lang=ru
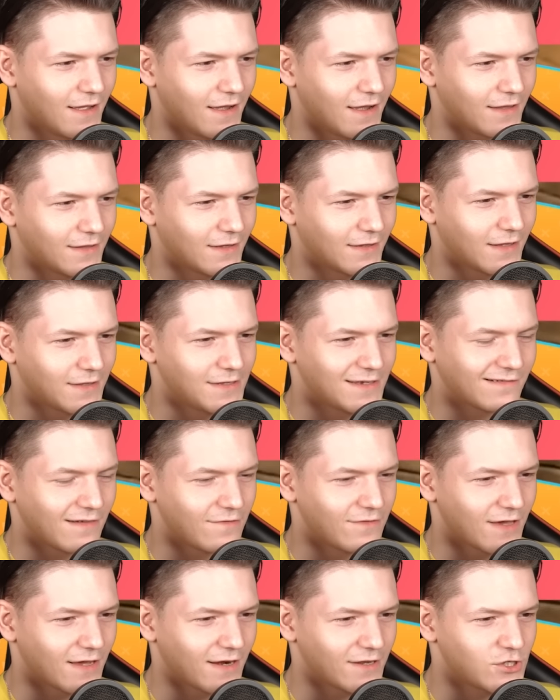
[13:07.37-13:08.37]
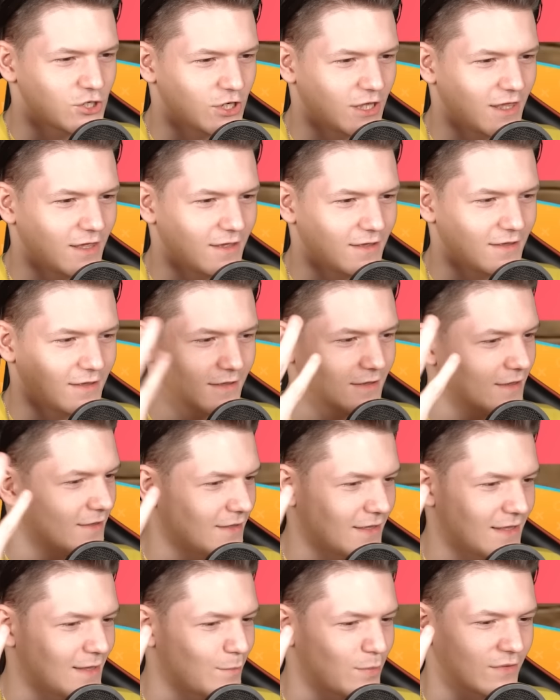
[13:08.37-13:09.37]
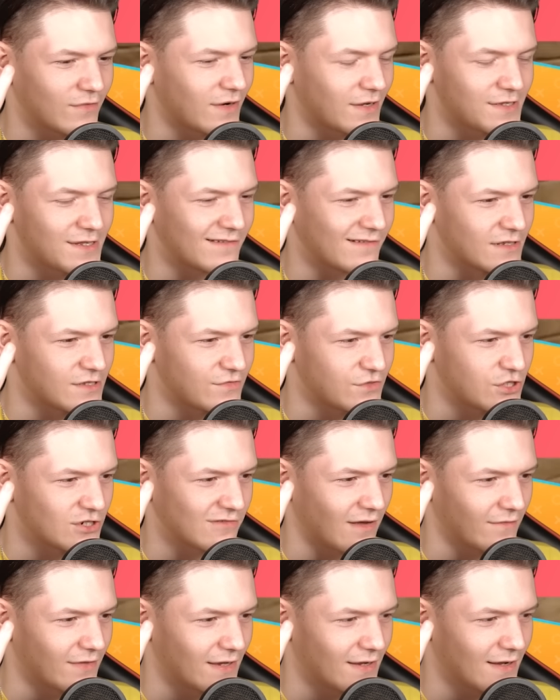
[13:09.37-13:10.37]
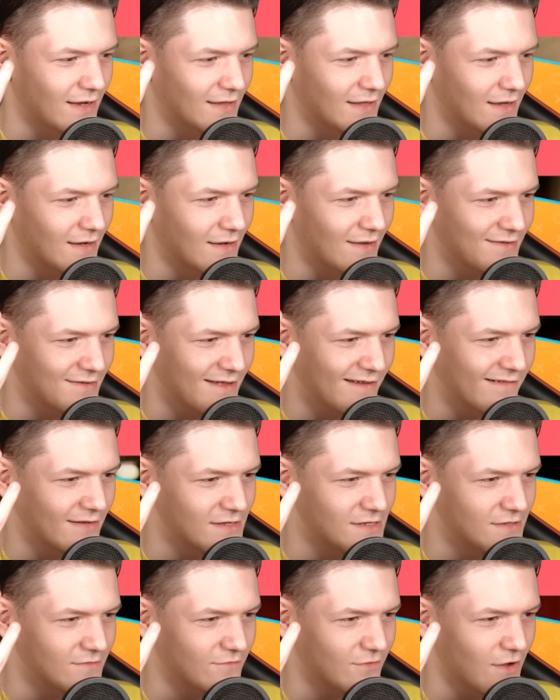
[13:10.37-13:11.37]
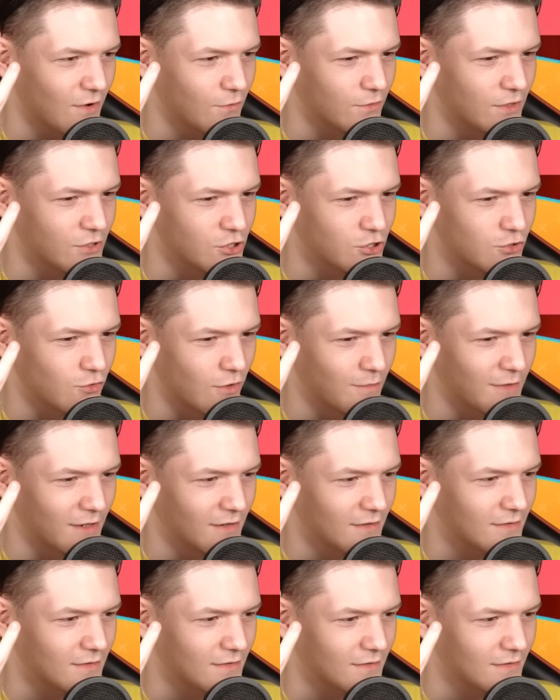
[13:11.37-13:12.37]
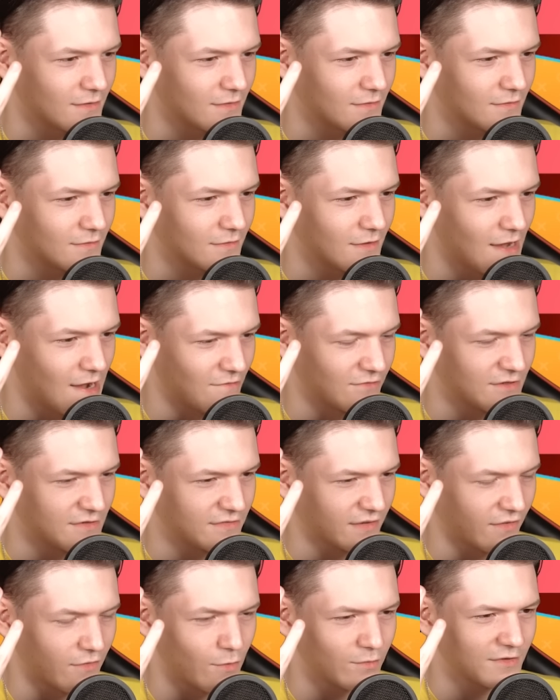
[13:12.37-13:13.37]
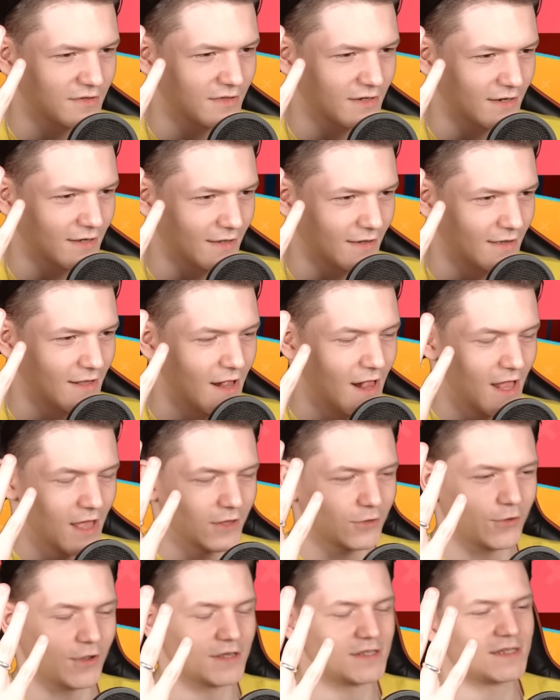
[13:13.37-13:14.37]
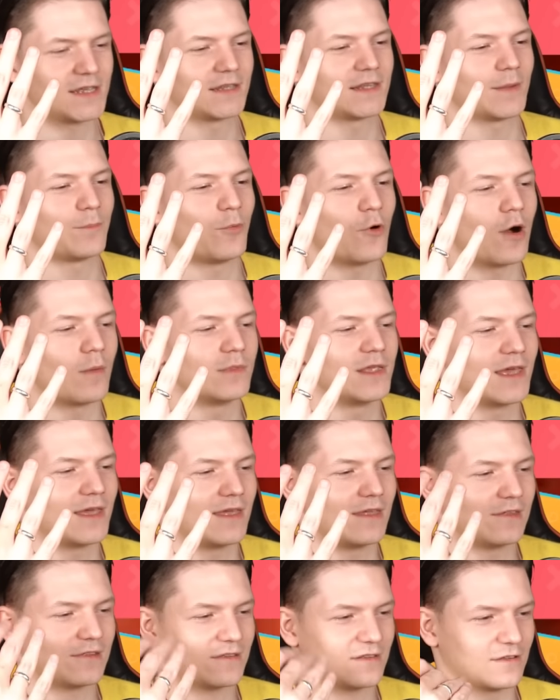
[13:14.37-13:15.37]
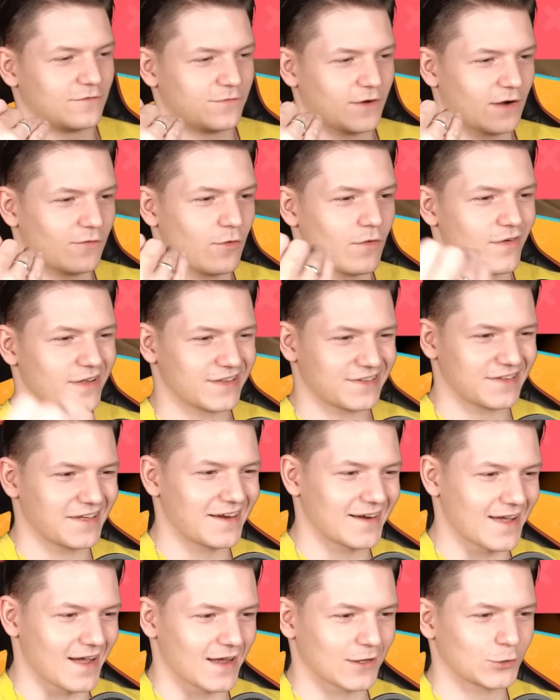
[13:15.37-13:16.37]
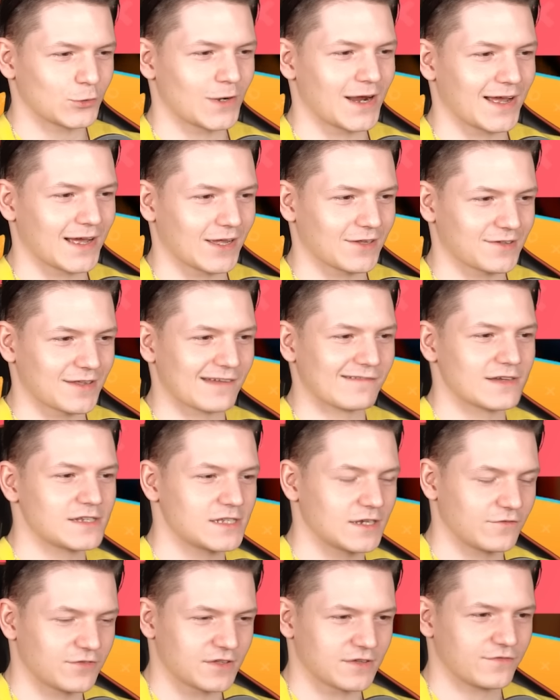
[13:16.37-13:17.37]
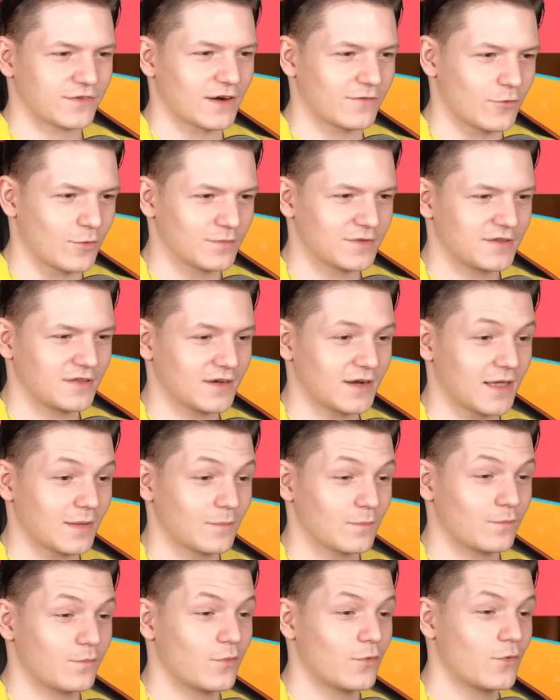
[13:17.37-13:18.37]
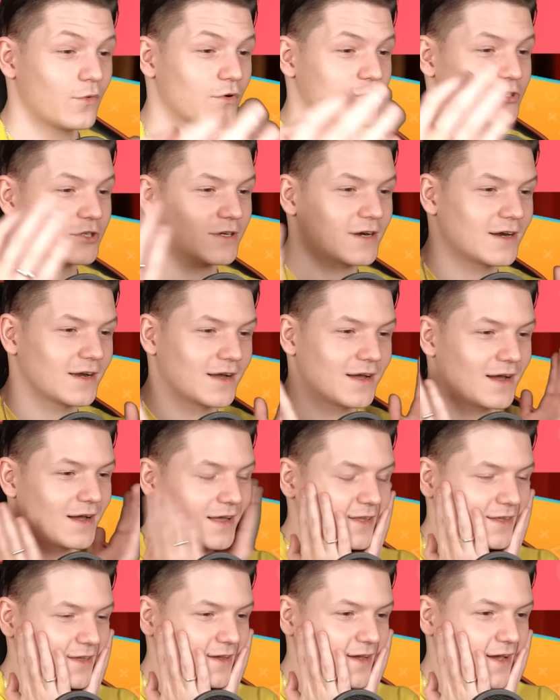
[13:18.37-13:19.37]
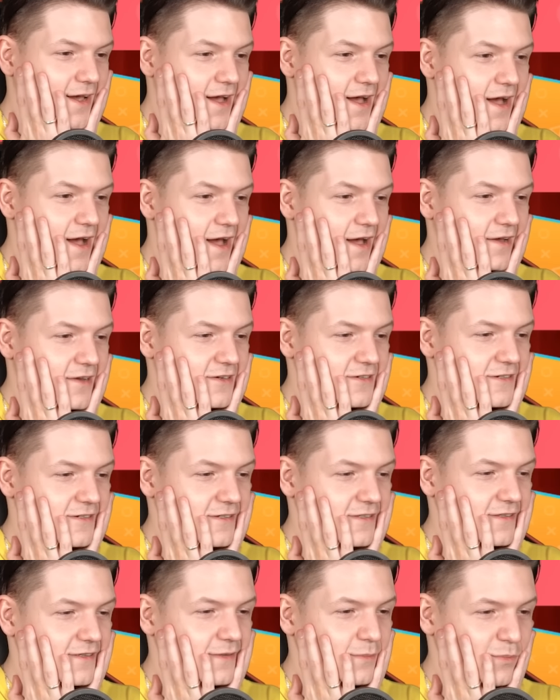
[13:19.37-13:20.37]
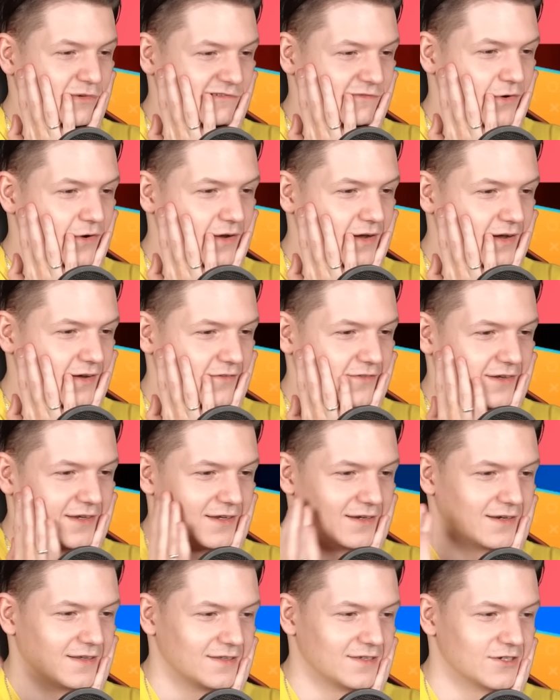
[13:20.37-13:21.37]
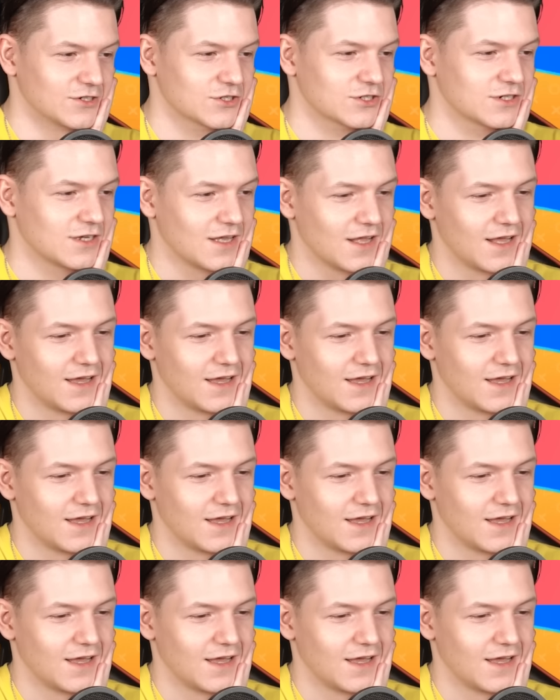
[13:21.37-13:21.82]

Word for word: Она надела VR-очки, и она не превратилась в человека, она оказалась в какой-то жопе. А, в цифровом цирке. То есть это помни из цифрового цирка, которая оказалась в цифровом цирке. Боже, рогата, как же ты плохо выглядишь.